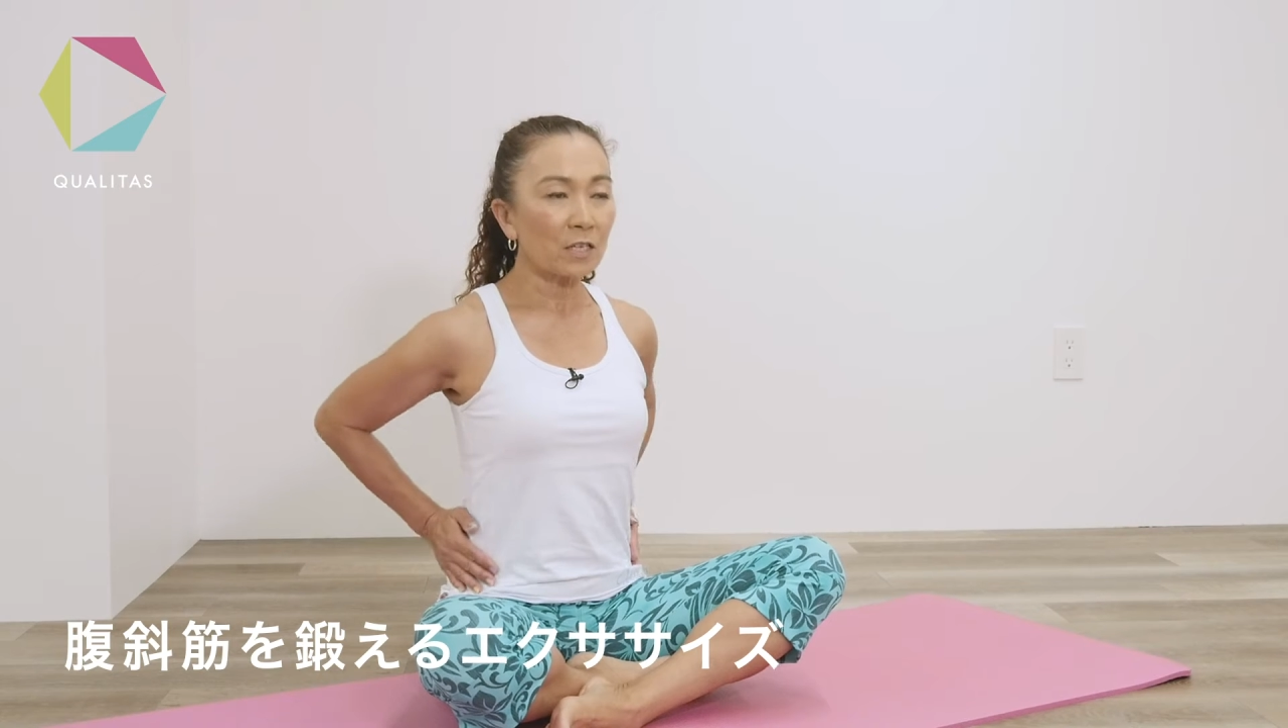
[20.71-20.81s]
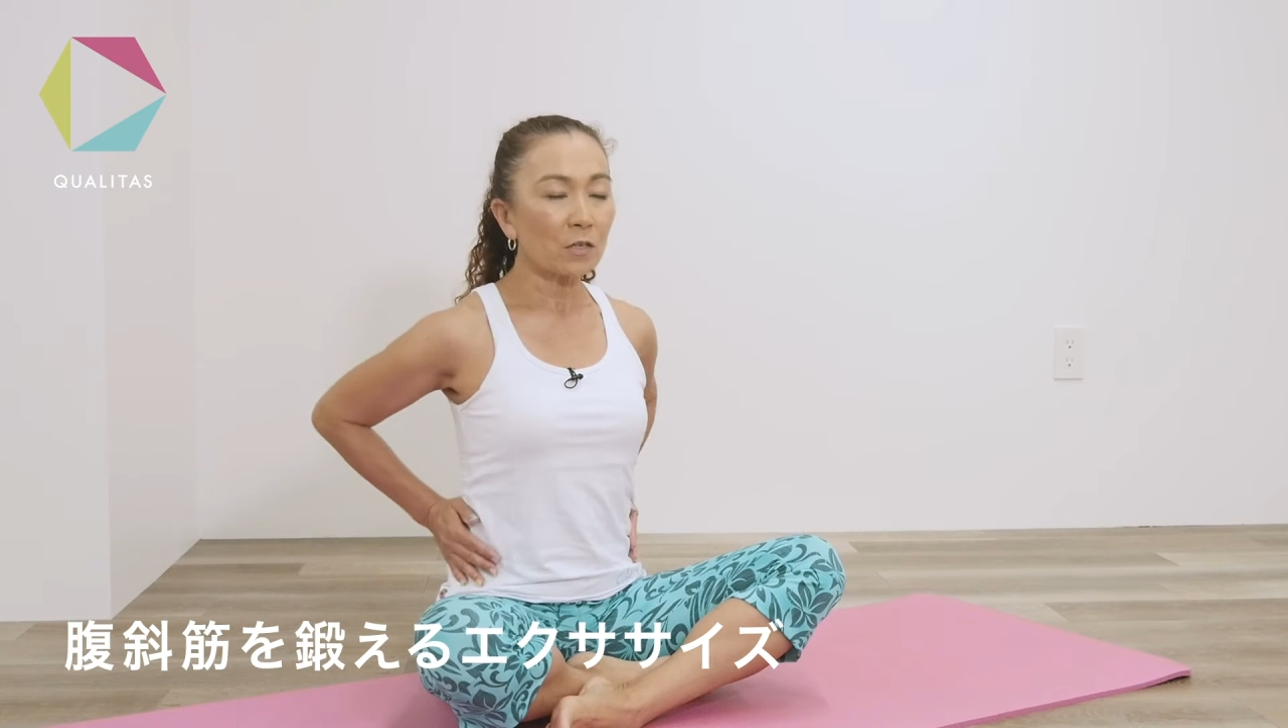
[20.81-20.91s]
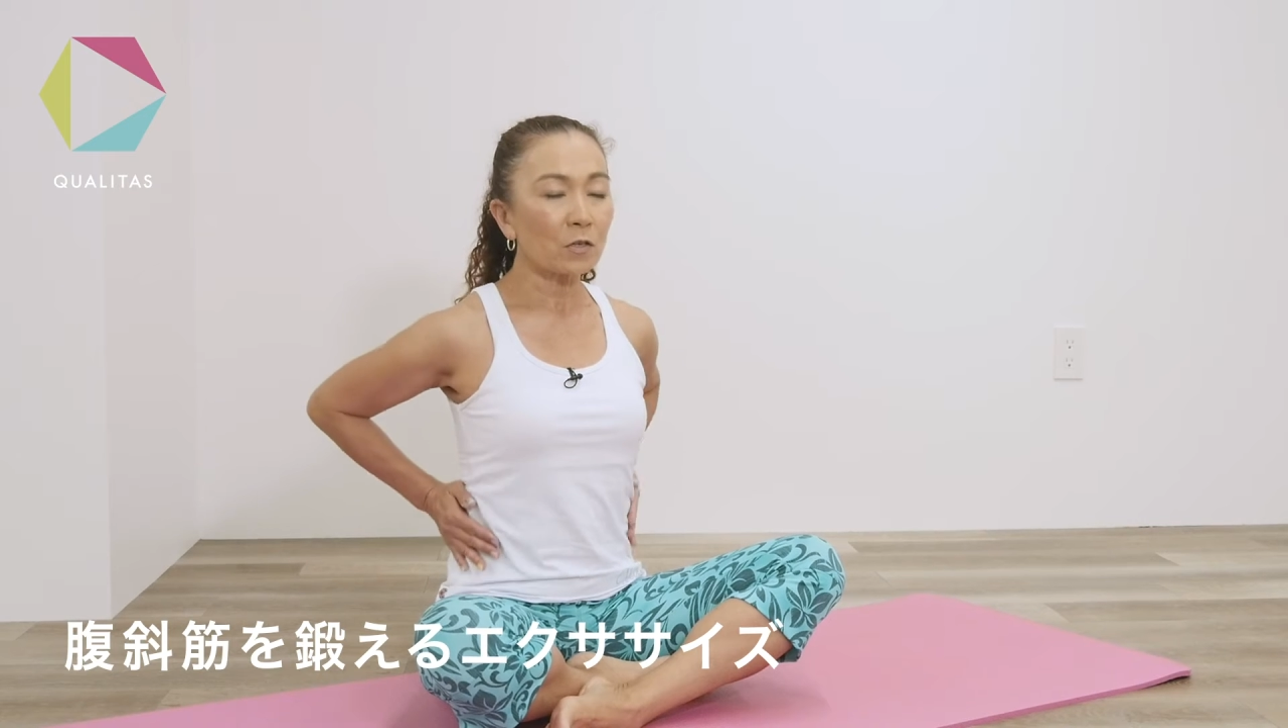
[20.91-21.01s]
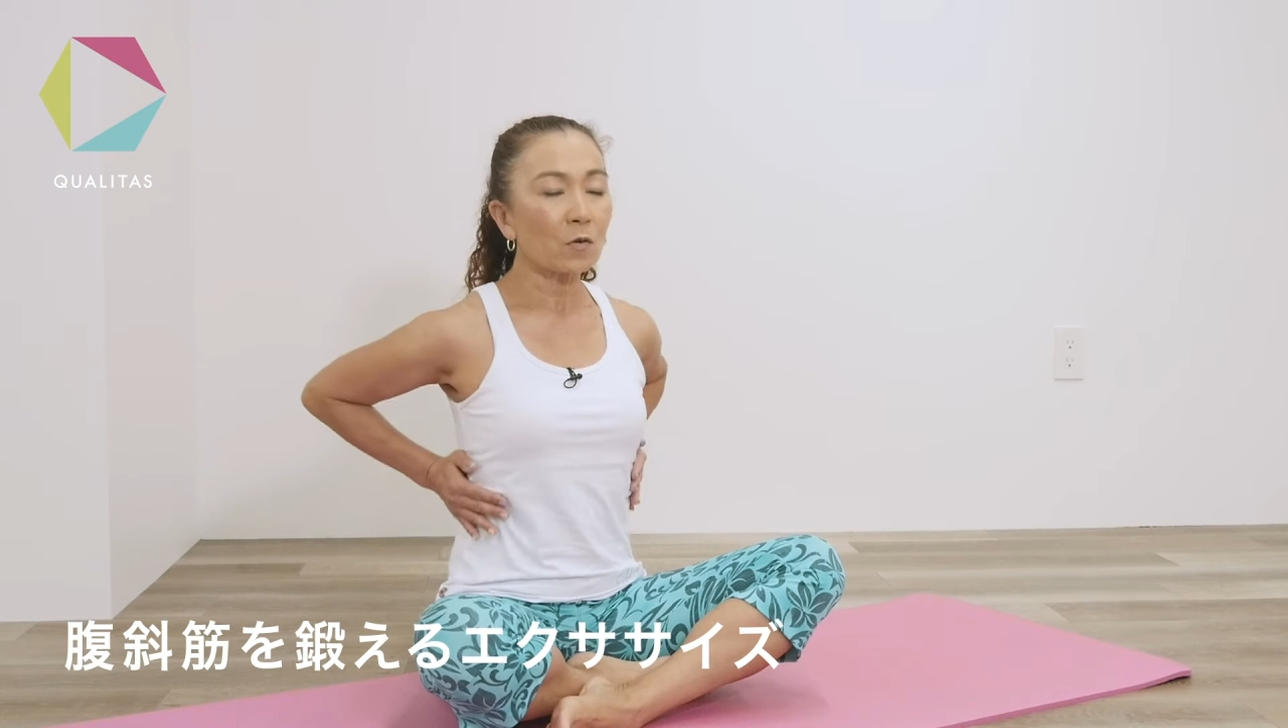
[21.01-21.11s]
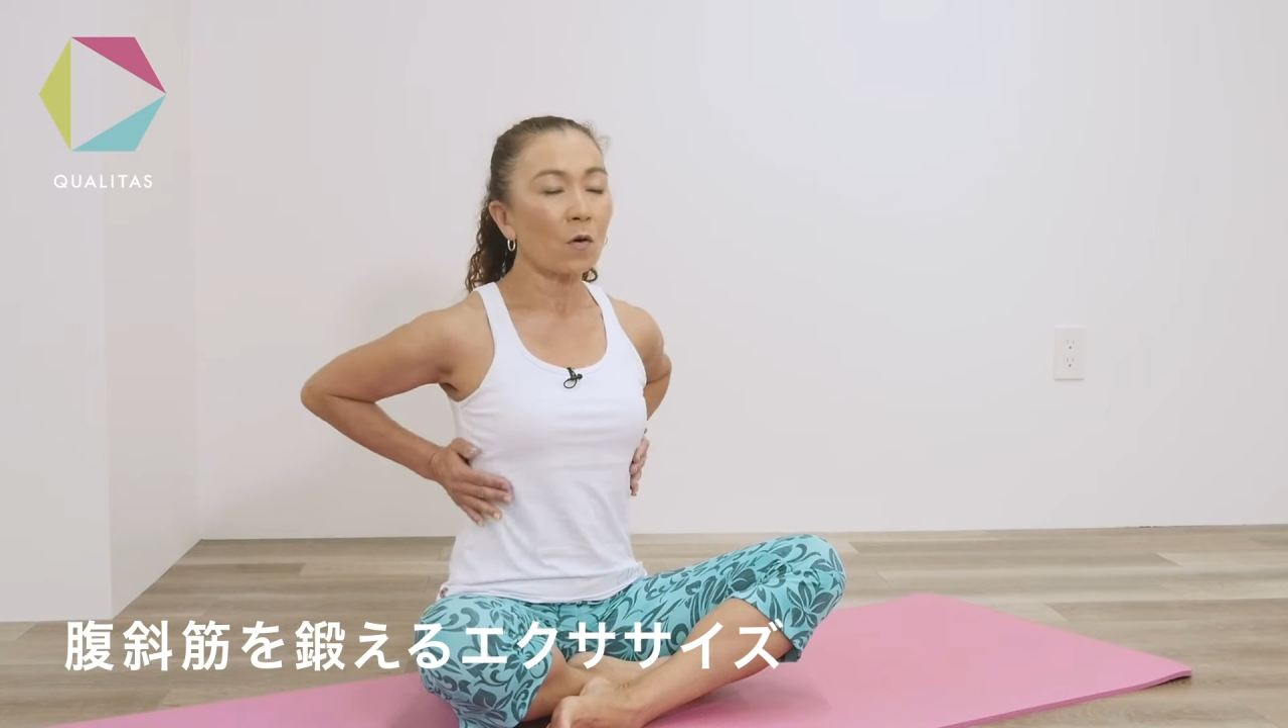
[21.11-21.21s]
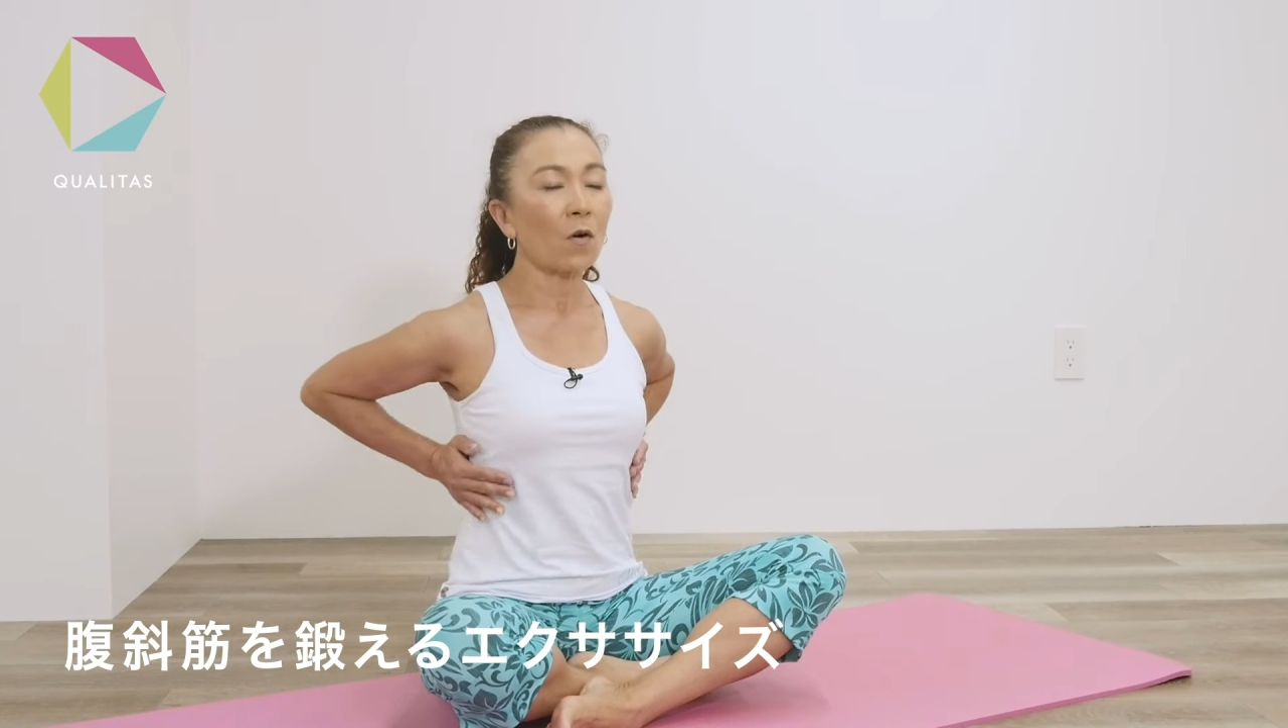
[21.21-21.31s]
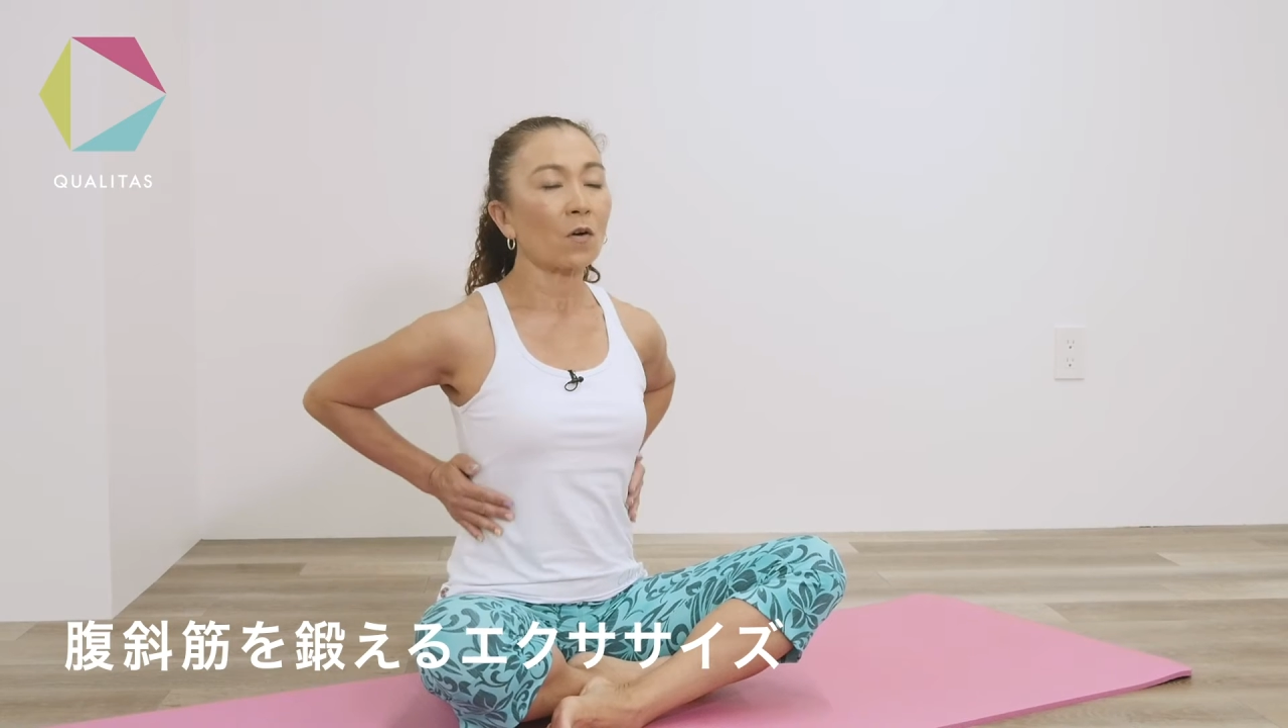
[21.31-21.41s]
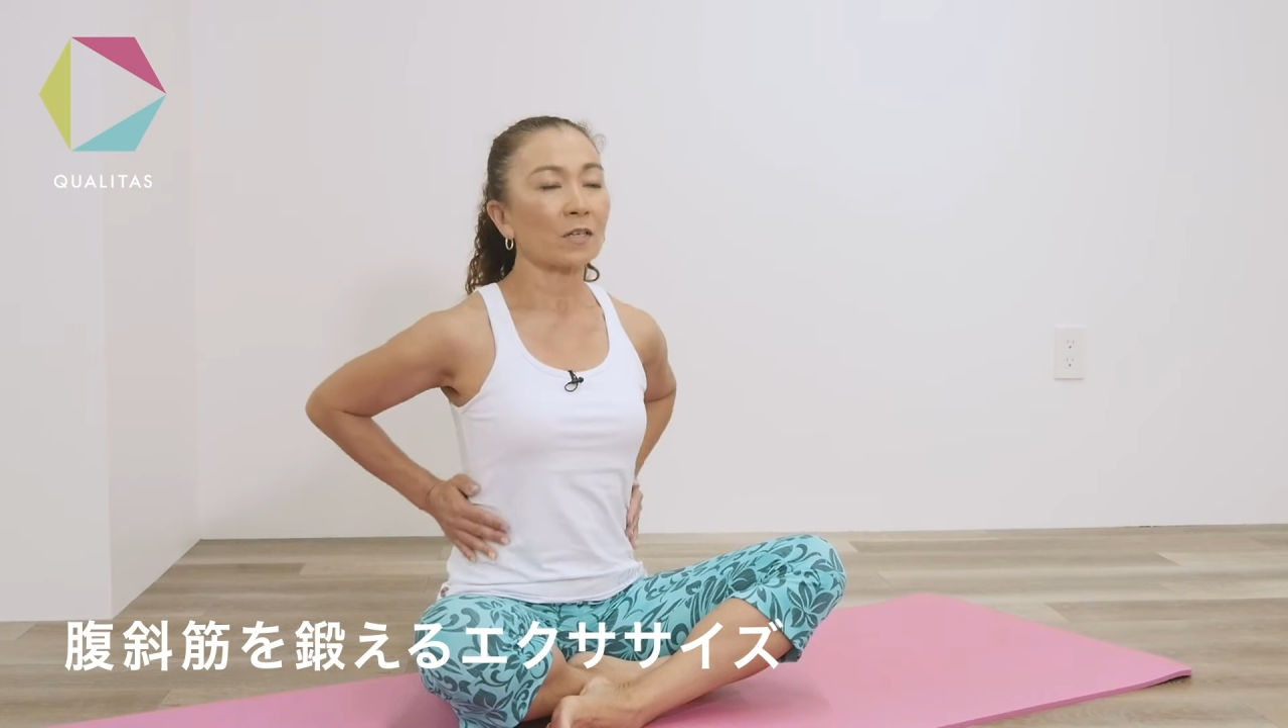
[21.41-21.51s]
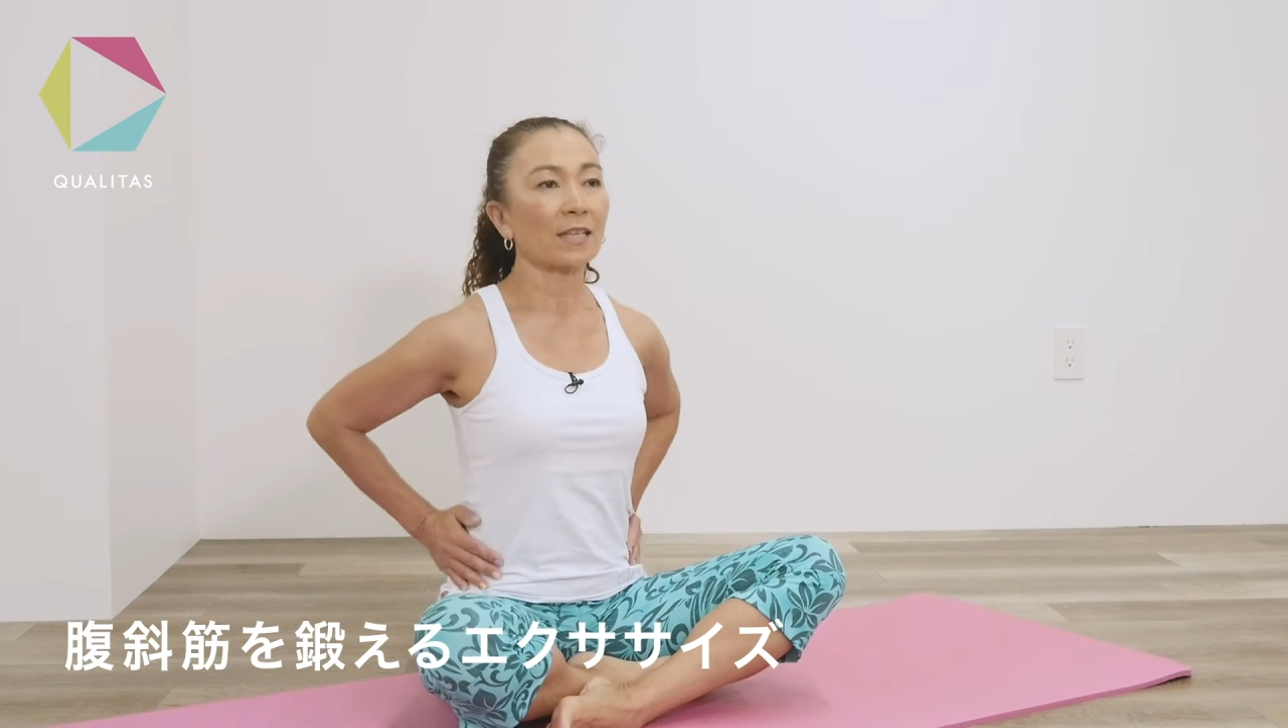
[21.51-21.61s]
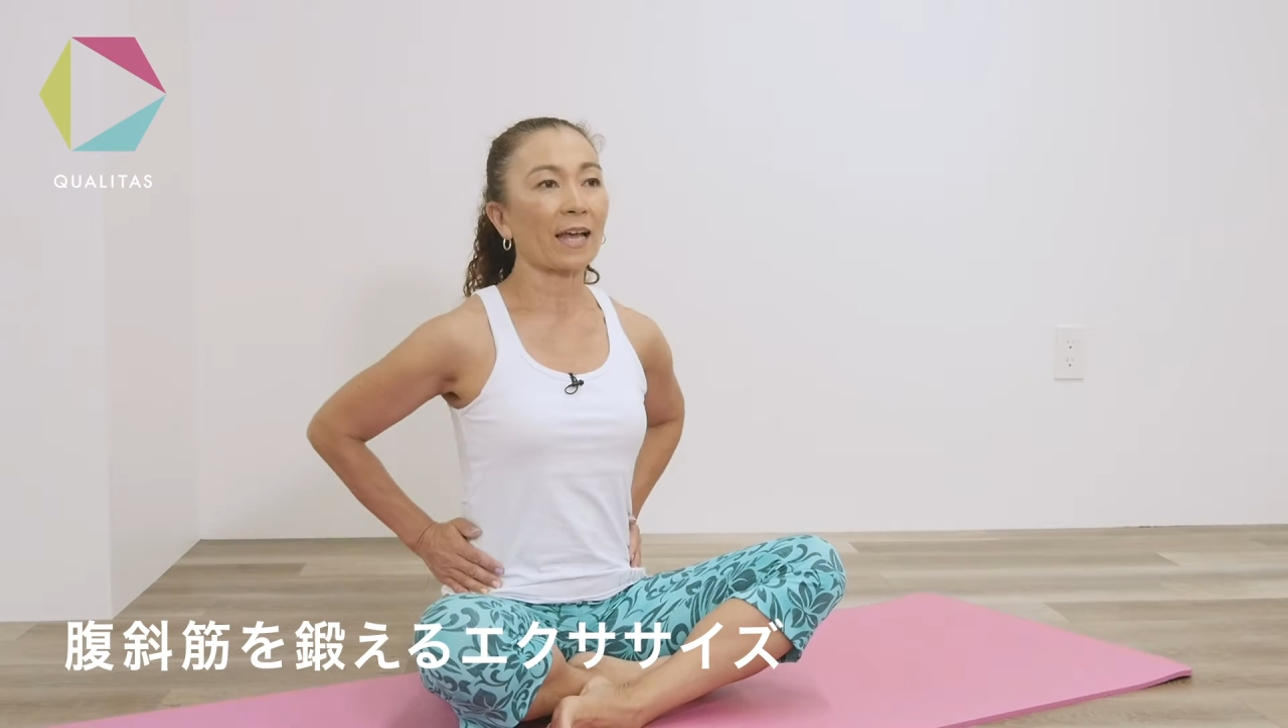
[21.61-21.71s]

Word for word: 肉を